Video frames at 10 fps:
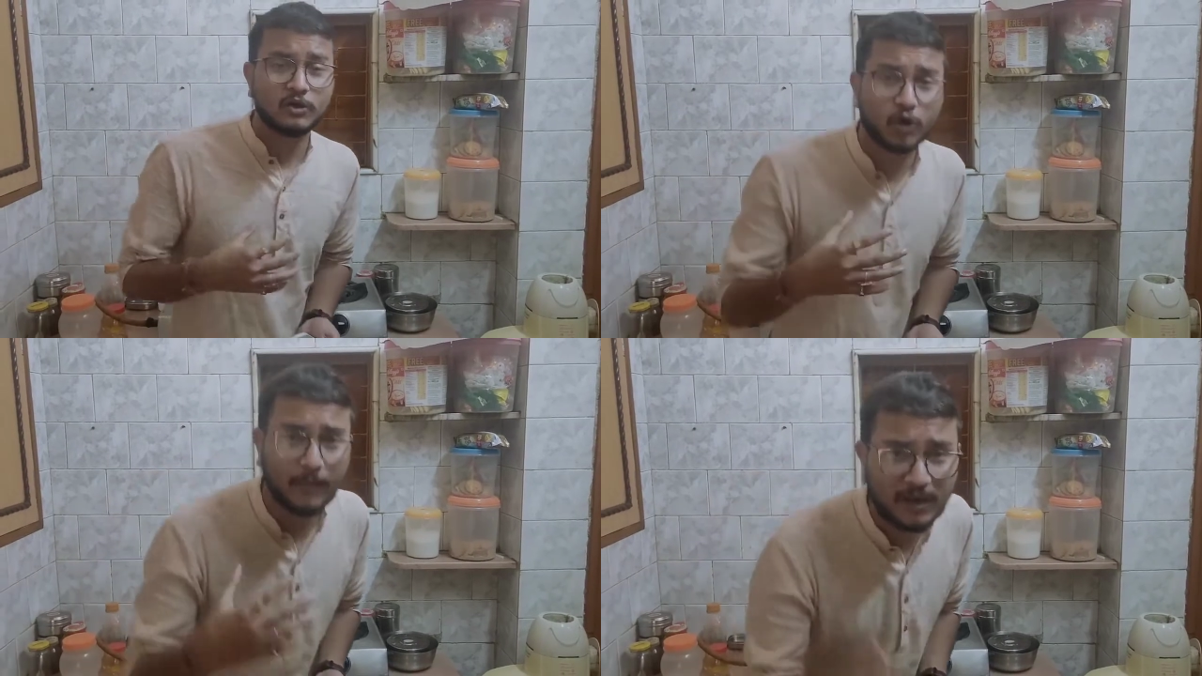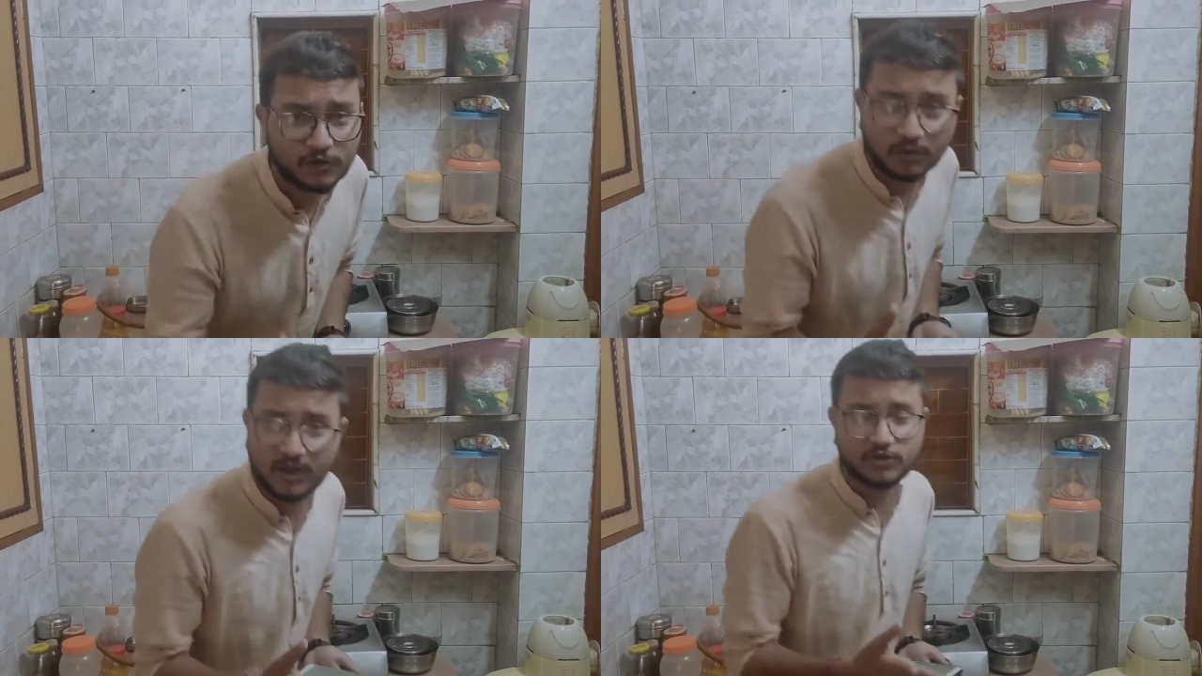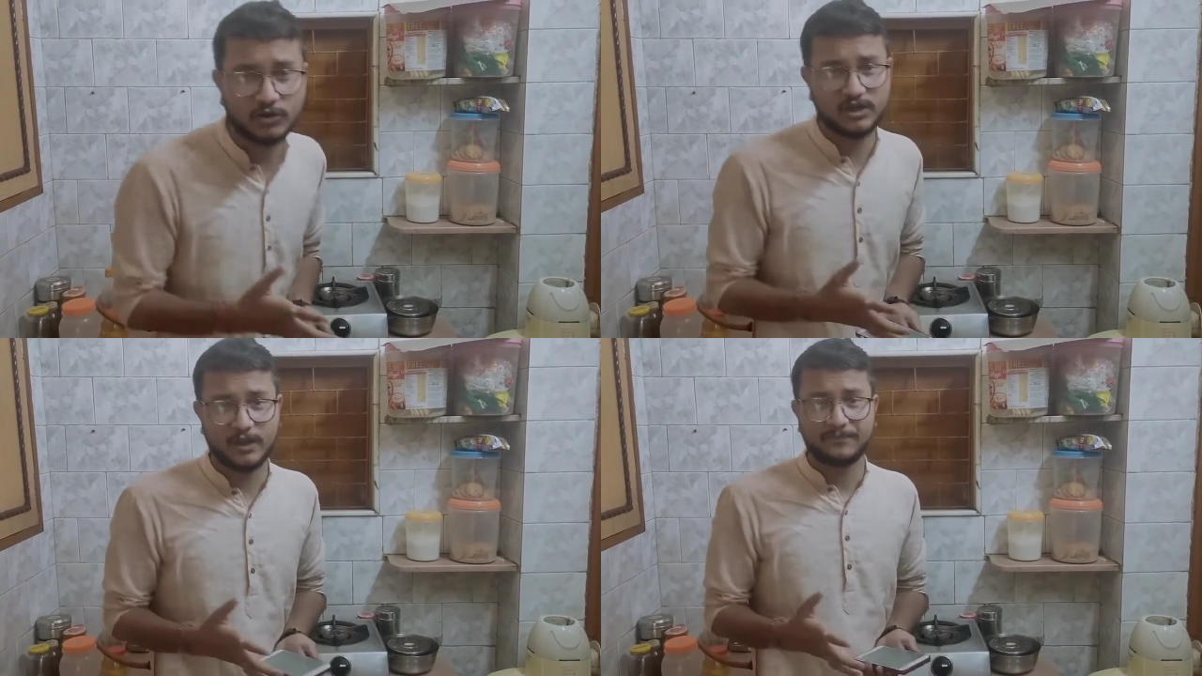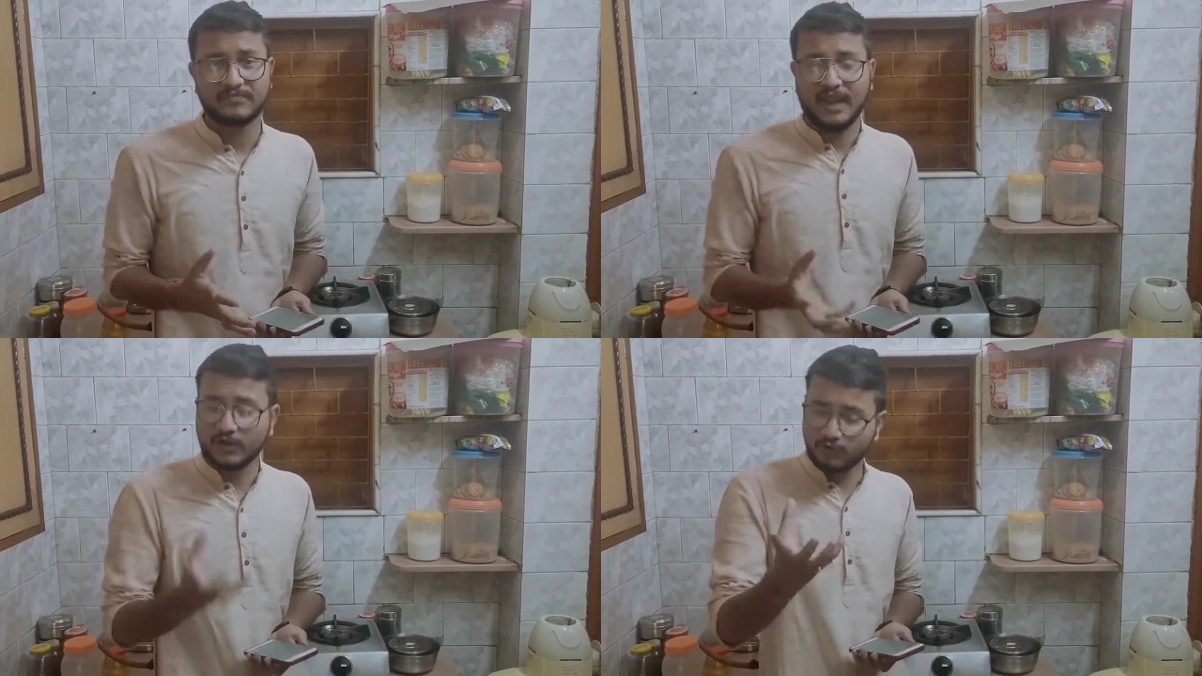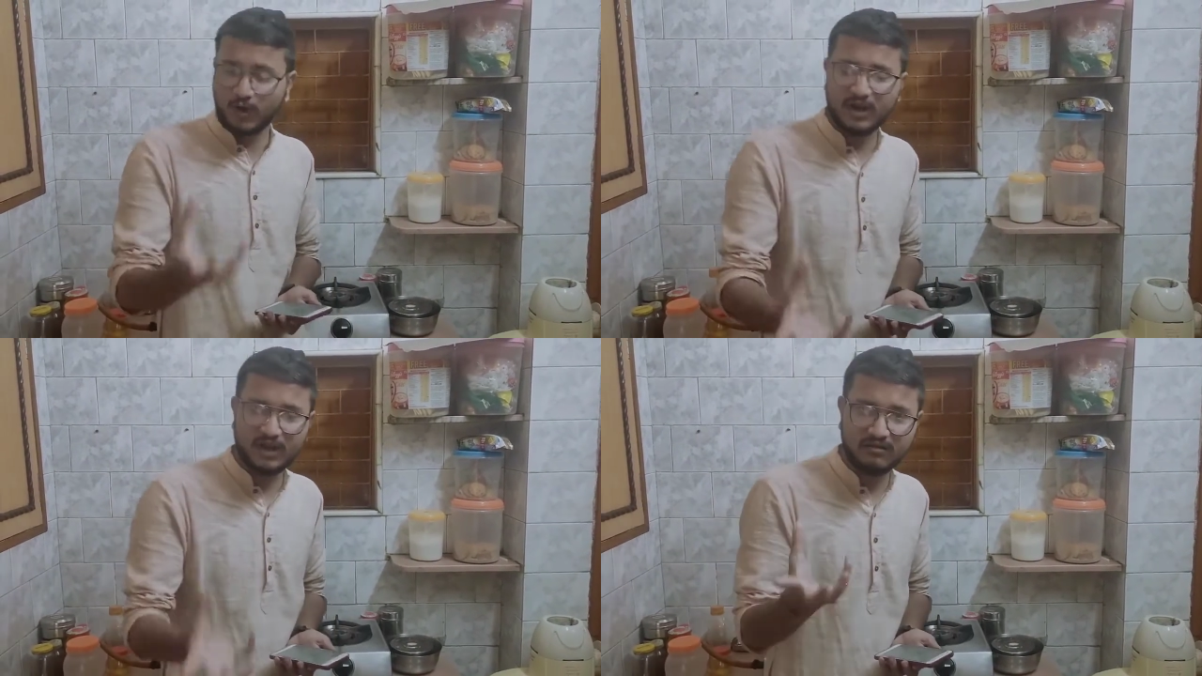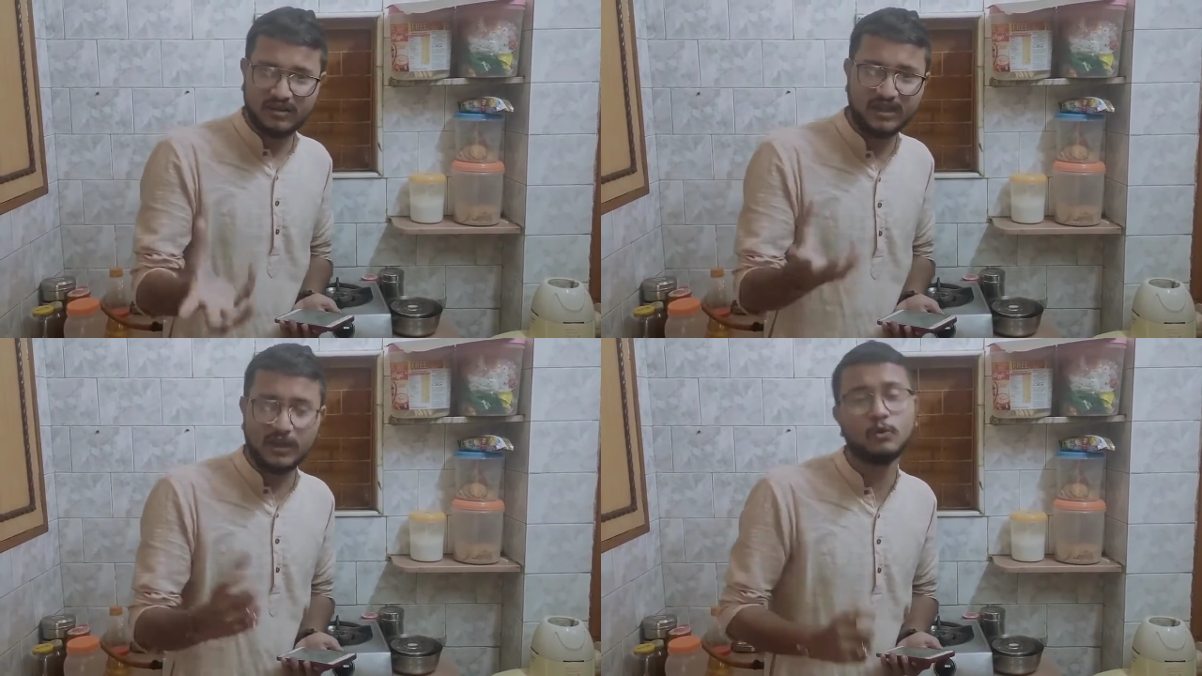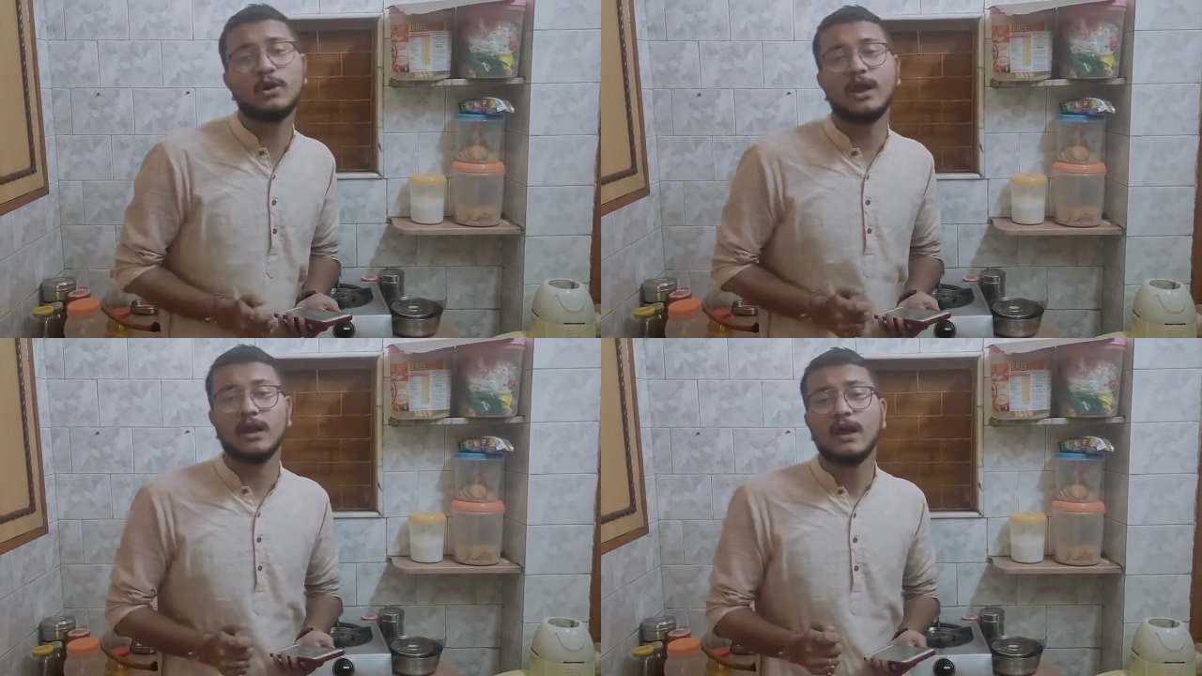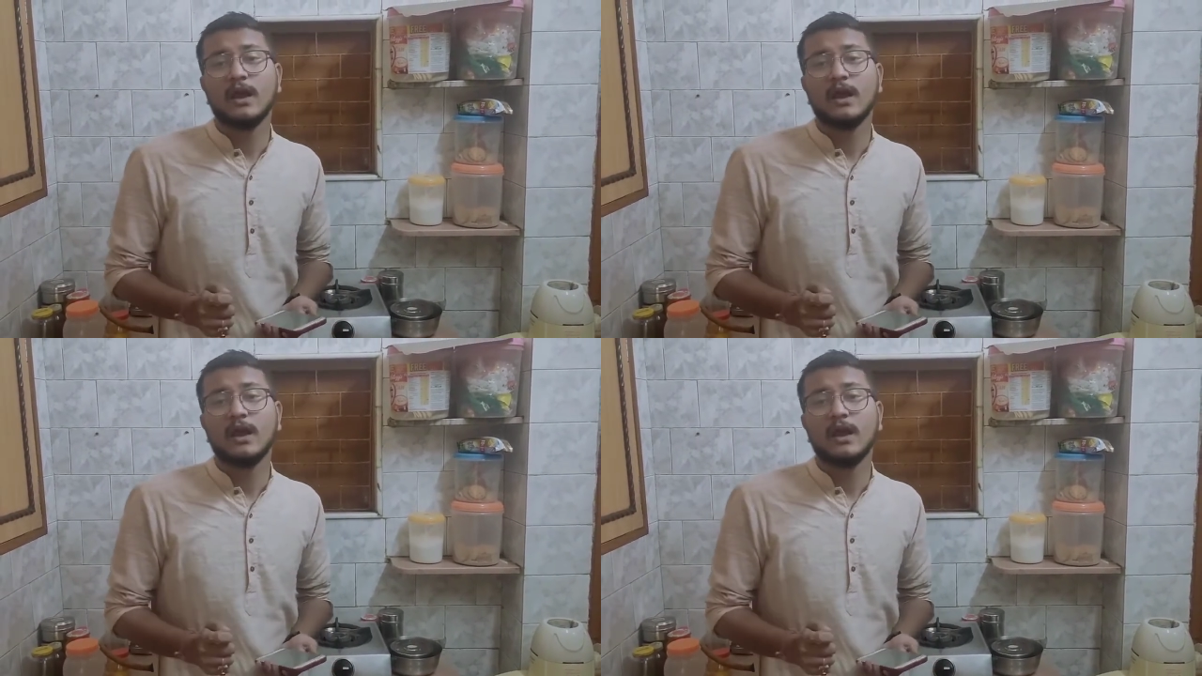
সভা চলতে চলতে একটুখানি তেতে উঠলে